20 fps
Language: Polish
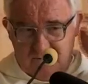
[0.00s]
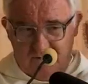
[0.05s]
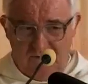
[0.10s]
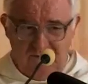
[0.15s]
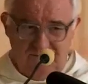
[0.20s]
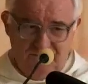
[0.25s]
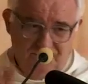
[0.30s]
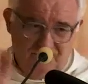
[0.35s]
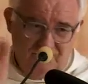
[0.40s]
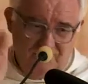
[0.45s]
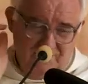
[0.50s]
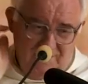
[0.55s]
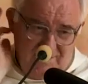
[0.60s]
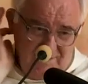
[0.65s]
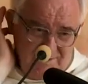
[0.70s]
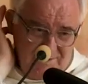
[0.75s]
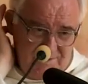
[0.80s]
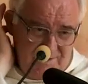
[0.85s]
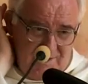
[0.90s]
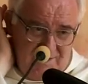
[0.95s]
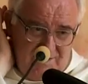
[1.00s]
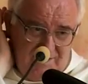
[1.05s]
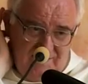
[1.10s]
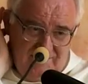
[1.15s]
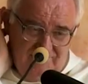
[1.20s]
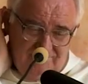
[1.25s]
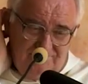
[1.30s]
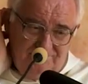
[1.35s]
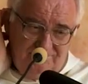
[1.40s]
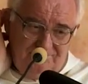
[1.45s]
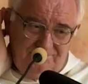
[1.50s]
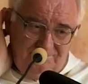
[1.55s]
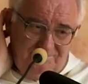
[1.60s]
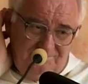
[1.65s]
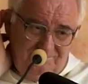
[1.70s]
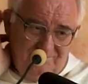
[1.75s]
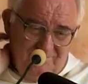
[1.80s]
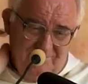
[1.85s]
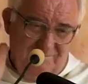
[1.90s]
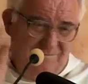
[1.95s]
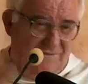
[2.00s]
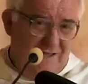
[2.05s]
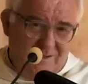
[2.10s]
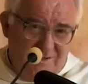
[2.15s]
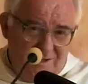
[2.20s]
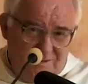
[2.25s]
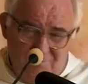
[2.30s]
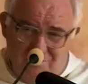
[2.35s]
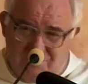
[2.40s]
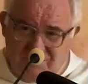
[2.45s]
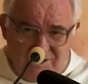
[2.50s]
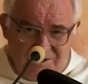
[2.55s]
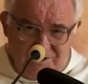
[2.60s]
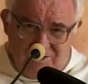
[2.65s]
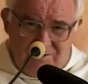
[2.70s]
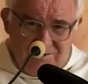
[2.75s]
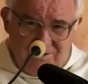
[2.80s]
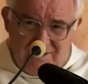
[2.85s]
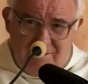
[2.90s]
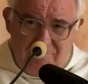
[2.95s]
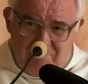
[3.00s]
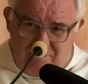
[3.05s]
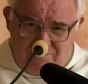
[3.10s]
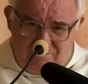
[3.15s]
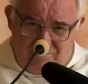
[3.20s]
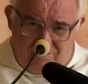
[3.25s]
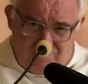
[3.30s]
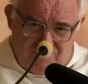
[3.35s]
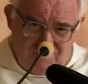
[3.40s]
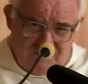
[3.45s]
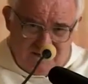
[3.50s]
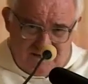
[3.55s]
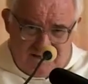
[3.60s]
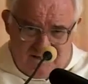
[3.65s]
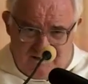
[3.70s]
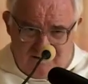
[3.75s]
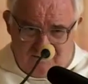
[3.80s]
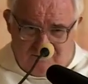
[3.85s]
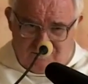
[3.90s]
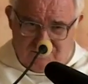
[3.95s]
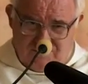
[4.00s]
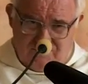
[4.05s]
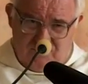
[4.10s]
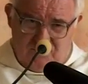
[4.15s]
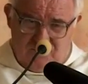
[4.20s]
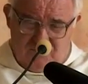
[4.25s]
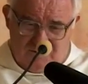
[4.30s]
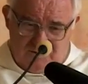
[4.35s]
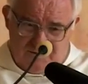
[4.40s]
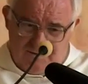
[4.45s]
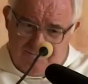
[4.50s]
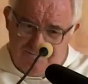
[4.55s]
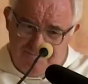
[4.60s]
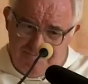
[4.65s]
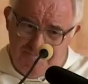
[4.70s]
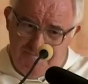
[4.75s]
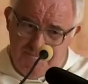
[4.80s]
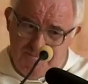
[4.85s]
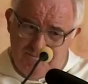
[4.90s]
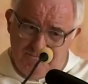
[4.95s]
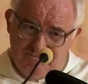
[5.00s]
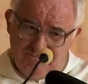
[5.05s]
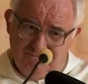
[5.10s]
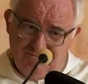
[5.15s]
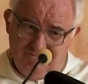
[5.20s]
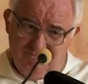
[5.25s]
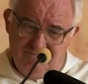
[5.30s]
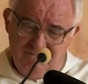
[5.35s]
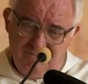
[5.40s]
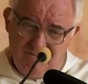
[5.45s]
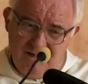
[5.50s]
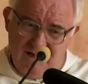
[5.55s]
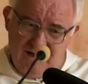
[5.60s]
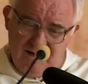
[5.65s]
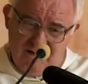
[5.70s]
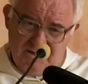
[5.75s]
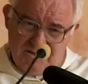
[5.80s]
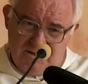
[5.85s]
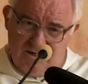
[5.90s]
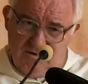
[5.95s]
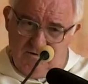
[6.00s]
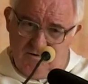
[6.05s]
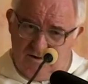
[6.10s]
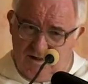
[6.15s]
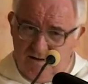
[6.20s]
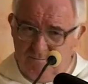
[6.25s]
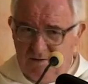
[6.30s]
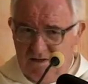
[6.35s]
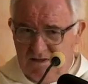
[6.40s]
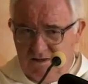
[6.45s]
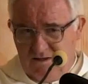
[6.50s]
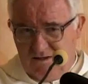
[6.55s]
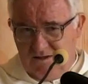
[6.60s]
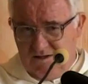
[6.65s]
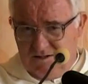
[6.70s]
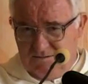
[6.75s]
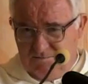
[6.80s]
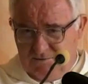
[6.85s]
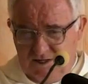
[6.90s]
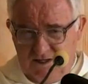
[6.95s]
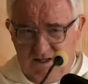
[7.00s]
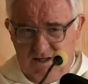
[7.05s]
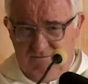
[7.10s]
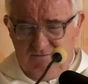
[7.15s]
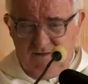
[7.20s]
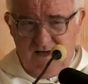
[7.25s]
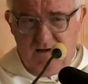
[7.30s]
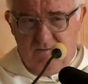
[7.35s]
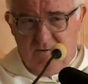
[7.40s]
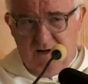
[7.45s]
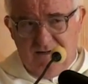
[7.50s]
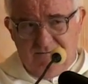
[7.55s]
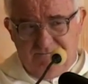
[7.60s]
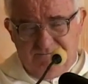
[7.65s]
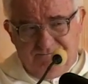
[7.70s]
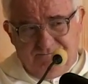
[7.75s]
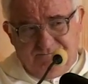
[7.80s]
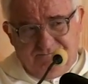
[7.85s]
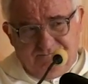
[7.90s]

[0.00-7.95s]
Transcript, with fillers: bo jeżeli wiadomo, że sąd na pewno orzeknie rozwód, a jeżeli ona będzie się sprzeciwiała,